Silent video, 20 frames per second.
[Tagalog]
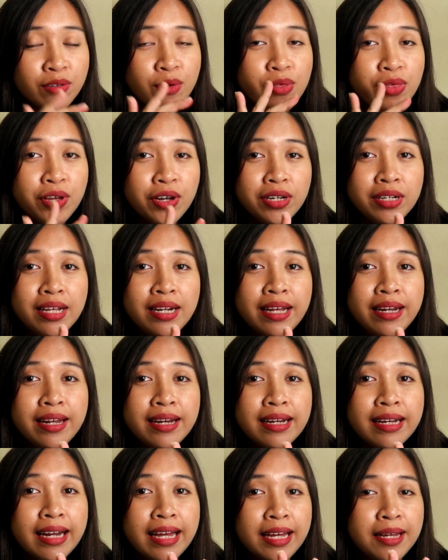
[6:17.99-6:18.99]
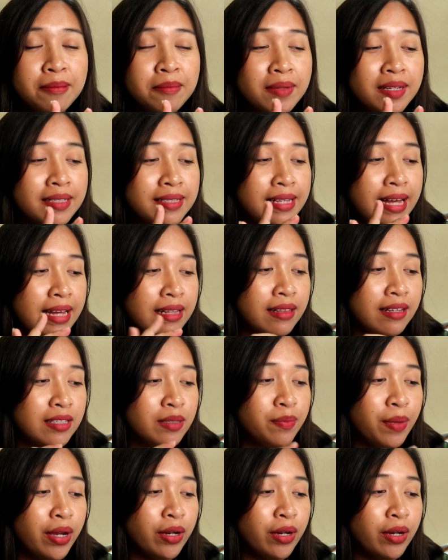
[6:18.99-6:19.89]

So, third nila na claim is that this